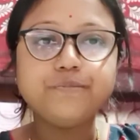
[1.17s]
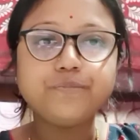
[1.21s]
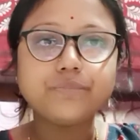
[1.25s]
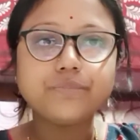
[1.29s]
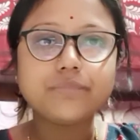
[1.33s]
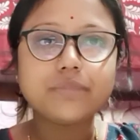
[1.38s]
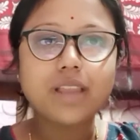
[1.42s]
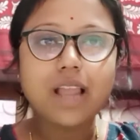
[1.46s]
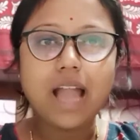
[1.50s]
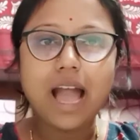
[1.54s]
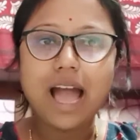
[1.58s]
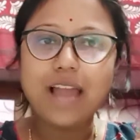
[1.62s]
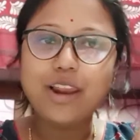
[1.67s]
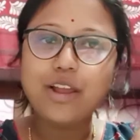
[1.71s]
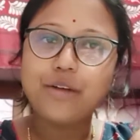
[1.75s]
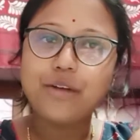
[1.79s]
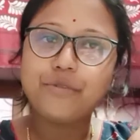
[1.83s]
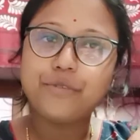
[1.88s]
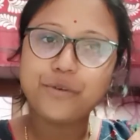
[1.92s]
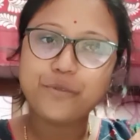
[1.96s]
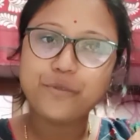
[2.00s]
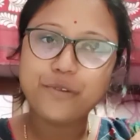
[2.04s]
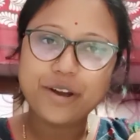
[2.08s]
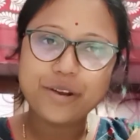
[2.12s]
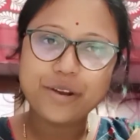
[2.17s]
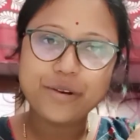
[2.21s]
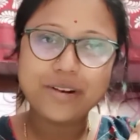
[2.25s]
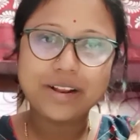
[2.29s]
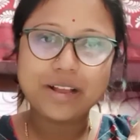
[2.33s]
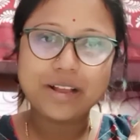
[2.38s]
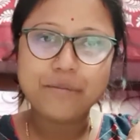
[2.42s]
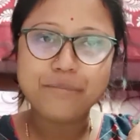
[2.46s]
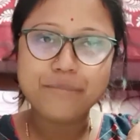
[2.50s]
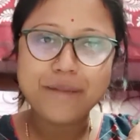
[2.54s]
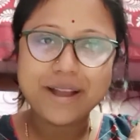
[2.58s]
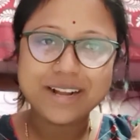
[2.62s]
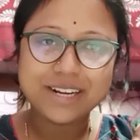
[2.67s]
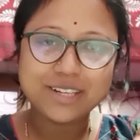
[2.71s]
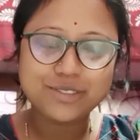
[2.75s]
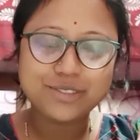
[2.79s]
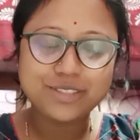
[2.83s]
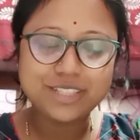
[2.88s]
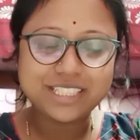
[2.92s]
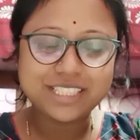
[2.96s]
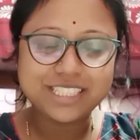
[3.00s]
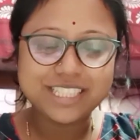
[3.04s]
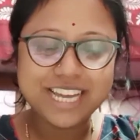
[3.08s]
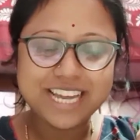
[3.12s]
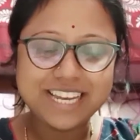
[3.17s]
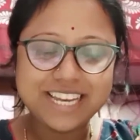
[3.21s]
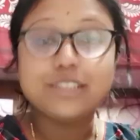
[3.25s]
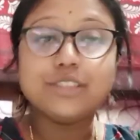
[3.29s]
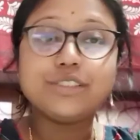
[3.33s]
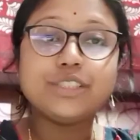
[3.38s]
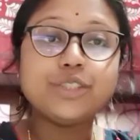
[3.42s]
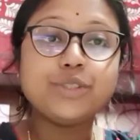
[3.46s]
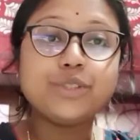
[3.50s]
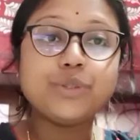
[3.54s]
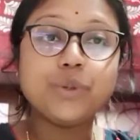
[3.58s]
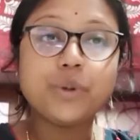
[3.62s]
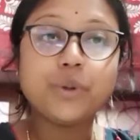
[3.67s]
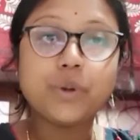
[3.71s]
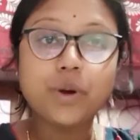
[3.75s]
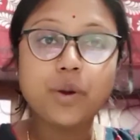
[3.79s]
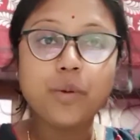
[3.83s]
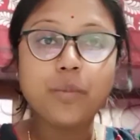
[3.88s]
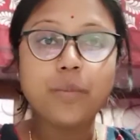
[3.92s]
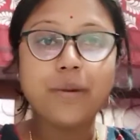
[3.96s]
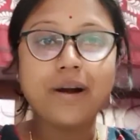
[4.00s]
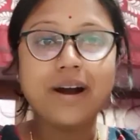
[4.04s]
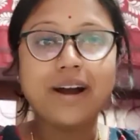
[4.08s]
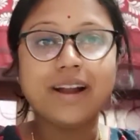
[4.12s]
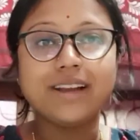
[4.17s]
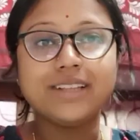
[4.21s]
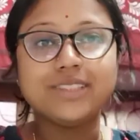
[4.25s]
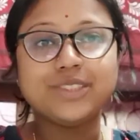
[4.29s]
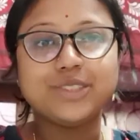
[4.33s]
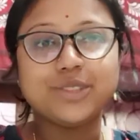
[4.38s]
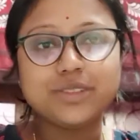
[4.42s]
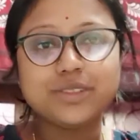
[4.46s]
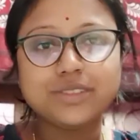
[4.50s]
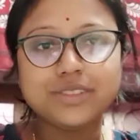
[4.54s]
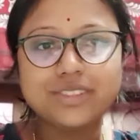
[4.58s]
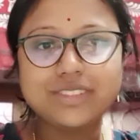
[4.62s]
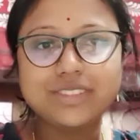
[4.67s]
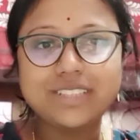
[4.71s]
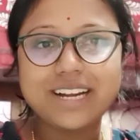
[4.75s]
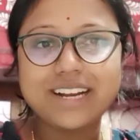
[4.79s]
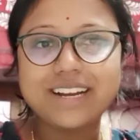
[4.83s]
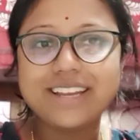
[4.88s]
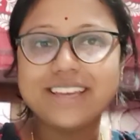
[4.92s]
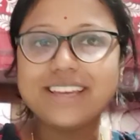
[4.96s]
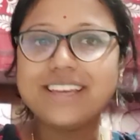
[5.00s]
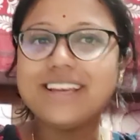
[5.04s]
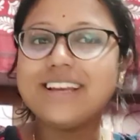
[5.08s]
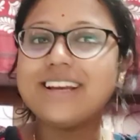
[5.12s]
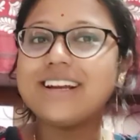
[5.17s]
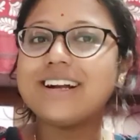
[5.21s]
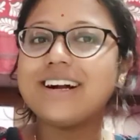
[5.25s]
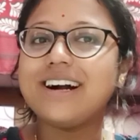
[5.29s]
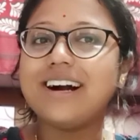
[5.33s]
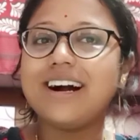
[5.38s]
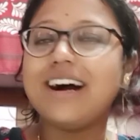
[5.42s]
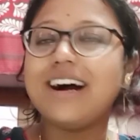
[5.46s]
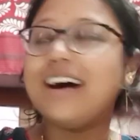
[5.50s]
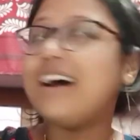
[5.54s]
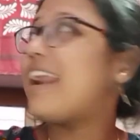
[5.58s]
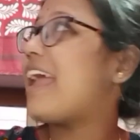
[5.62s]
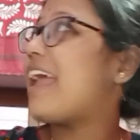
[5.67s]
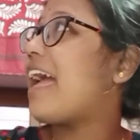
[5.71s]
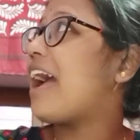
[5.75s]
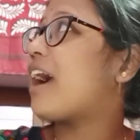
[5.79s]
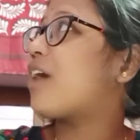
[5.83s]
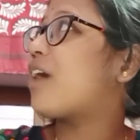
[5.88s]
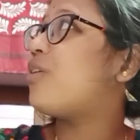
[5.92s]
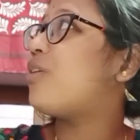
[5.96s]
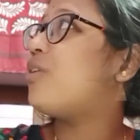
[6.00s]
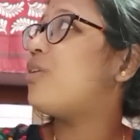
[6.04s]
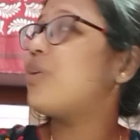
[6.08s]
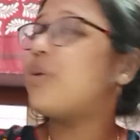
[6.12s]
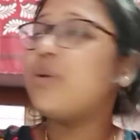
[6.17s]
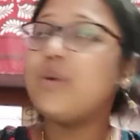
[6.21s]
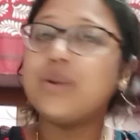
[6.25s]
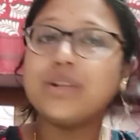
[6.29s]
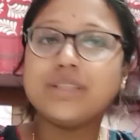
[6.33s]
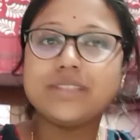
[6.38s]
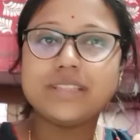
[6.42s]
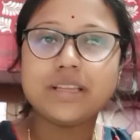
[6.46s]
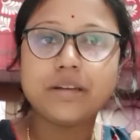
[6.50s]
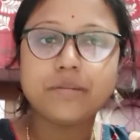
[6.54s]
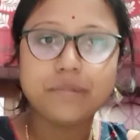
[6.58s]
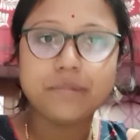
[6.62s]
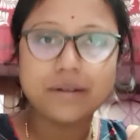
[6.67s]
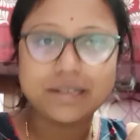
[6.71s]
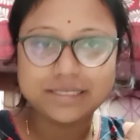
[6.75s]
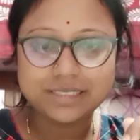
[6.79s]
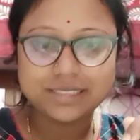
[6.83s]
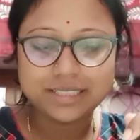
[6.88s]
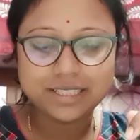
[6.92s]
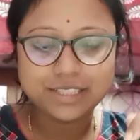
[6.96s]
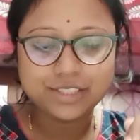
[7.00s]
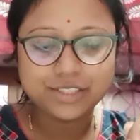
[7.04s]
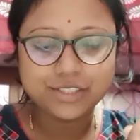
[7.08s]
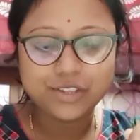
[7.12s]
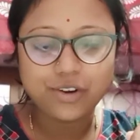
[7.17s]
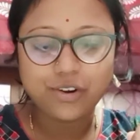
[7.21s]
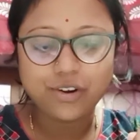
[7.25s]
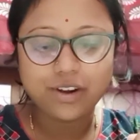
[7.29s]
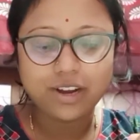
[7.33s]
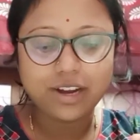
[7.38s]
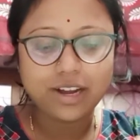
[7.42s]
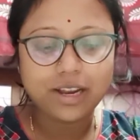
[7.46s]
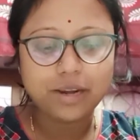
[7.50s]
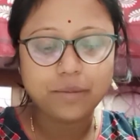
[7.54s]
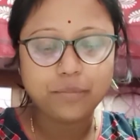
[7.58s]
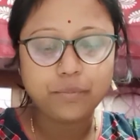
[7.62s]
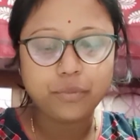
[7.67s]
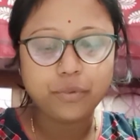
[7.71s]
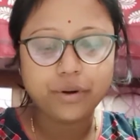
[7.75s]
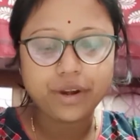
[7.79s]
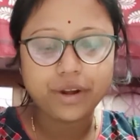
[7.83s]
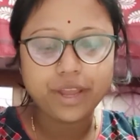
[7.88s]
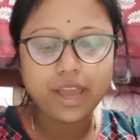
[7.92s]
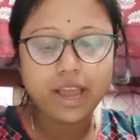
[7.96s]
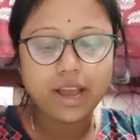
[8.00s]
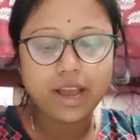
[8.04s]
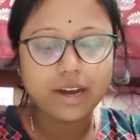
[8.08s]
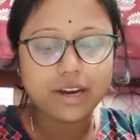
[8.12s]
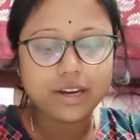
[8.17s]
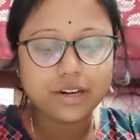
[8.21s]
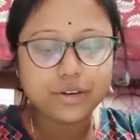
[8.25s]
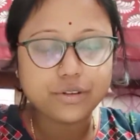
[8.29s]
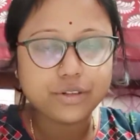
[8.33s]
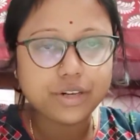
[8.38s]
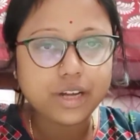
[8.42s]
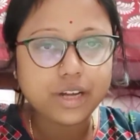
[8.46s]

হ্যালো এভরিওয়ান ওয়েলকাম ব্যাক টু দি চ্যানেল আজ শুক্রবার চোদ্দ তারিখ আর এখন ঘড়িতে বাজে সকাল পৌনে এগারোটা